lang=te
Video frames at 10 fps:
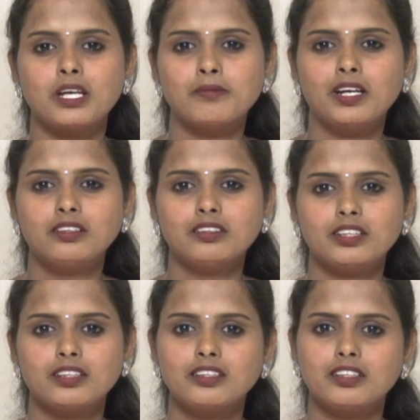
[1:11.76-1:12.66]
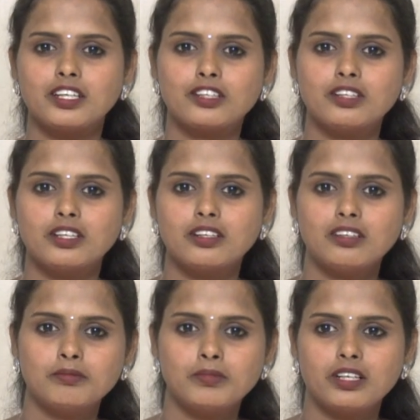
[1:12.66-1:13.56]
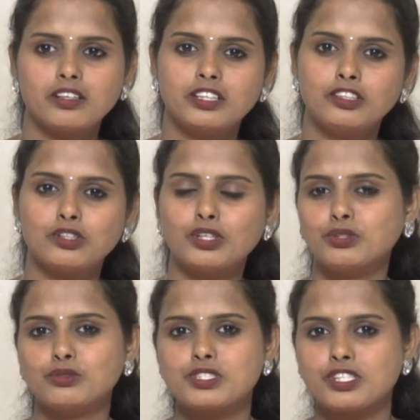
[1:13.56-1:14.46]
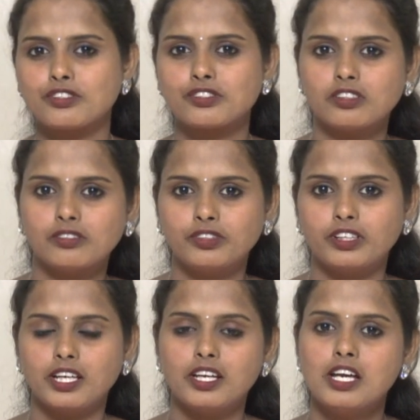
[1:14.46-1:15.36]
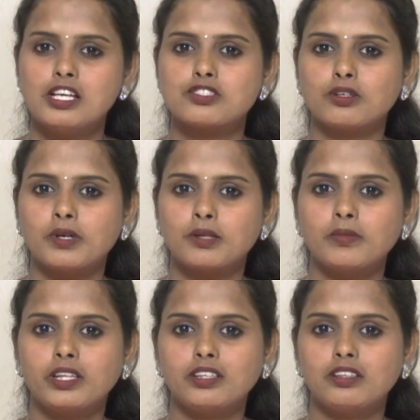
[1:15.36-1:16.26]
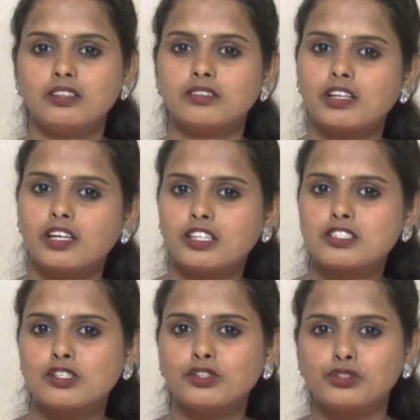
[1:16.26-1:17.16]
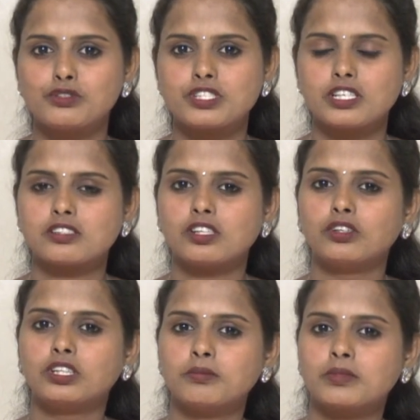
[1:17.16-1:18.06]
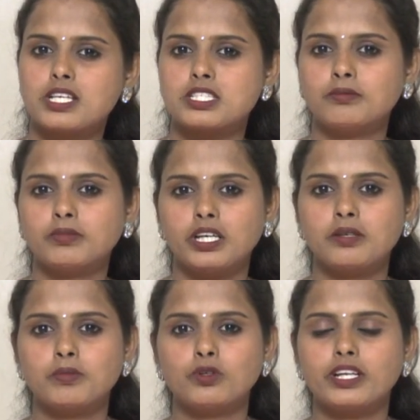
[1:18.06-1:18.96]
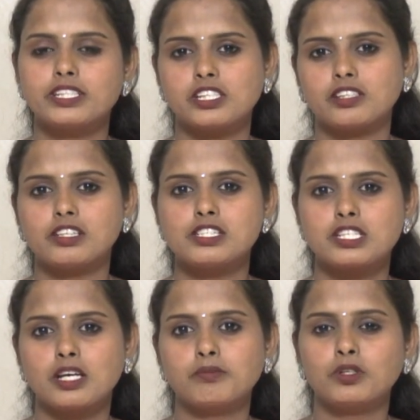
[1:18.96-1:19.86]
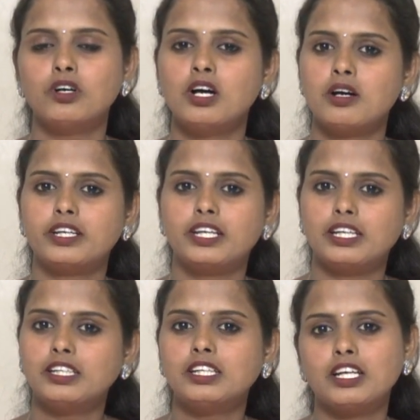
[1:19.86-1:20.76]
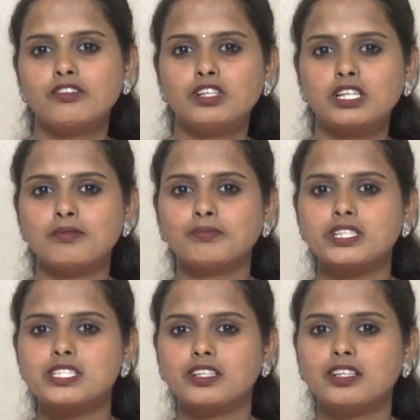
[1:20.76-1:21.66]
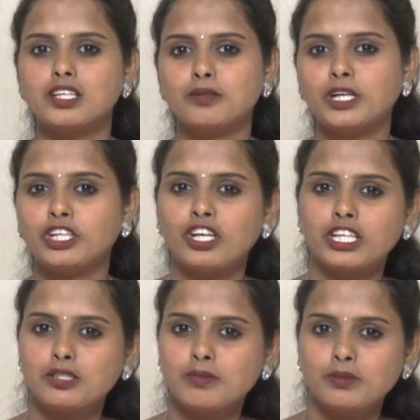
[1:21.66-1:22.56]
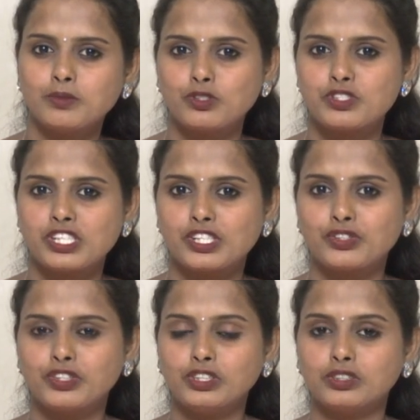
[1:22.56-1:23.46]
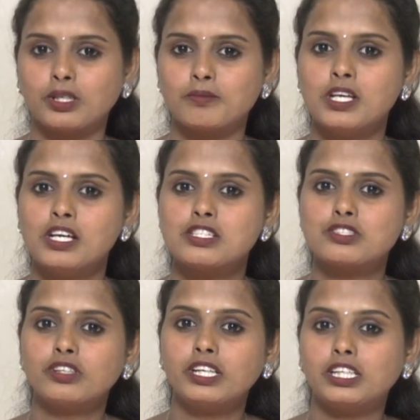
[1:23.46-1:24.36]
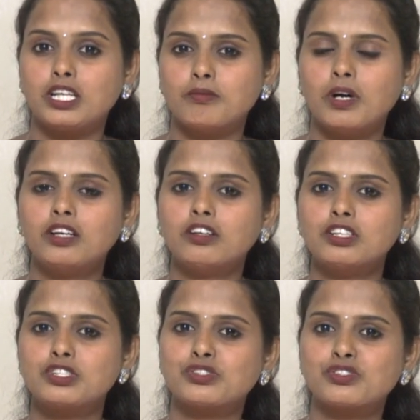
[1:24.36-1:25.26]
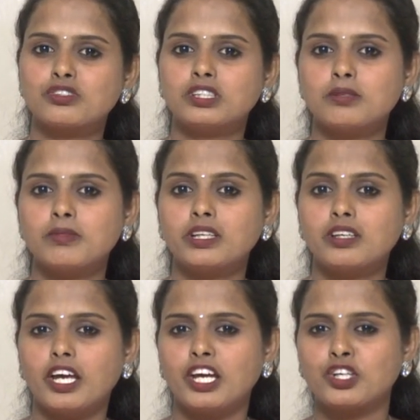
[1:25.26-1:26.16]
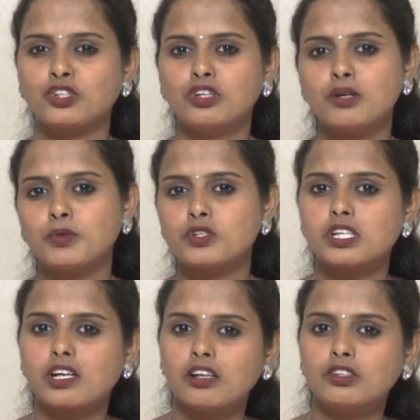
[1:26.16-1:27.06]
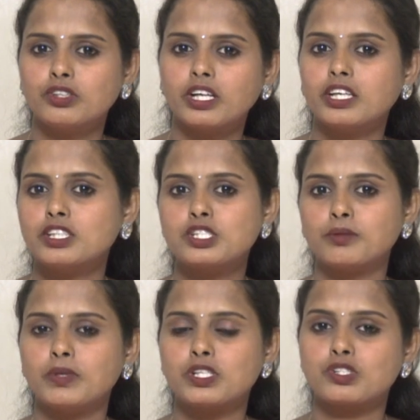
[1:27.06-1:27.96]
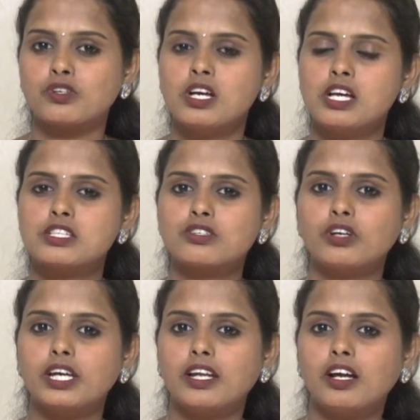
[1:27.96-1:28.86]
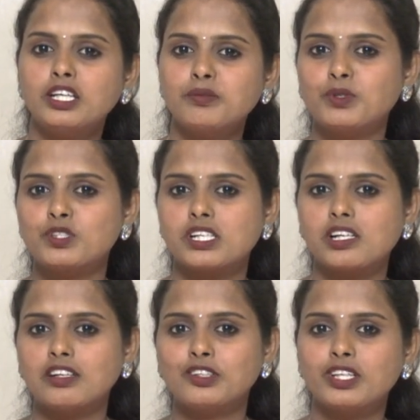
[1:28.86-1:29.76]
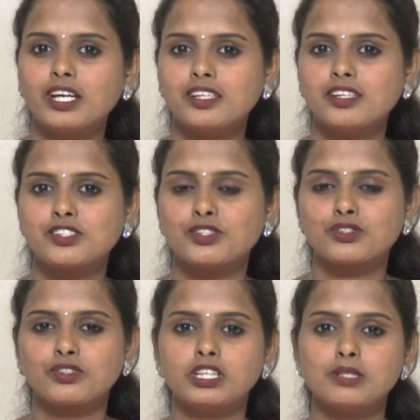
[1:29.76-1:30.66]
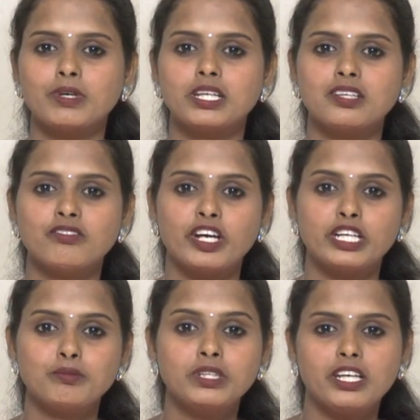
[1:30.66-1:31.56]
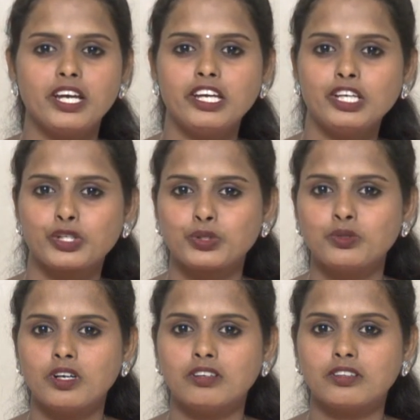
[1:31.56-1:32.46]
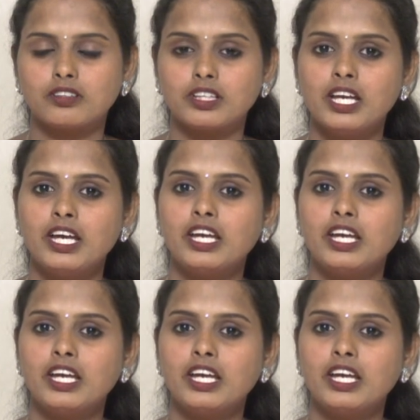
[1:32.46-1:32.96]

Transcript: టమాటో అనేది రెగ్యులర్గా మన ఇంట్లో యూజ్ చేస్తున్న ఫుడ్డే సో మనం అది కర్రీస్లో యూజ్ చేస్తూ ఉంటాం రసం టైప్లో అండ్ చట్నీస్ టైప్లో డైలీ లైఫ్లో కంపల్సరీగా టమాటో అనేది మనం యూజ్ చేస్తూనే ఉంటాం సో ఈ టమాటోలో చూసుకుంటే మనకి ఎక్కువగా పోషకాలు ఉన్నాయని చెప్పచ్చు సో ఎలాంటి పోషకాలు ఉన్నాయి అని చూసుకుంటే మనకి వైటమిన్ ఏ ఎక్కువగా ఉంటుంది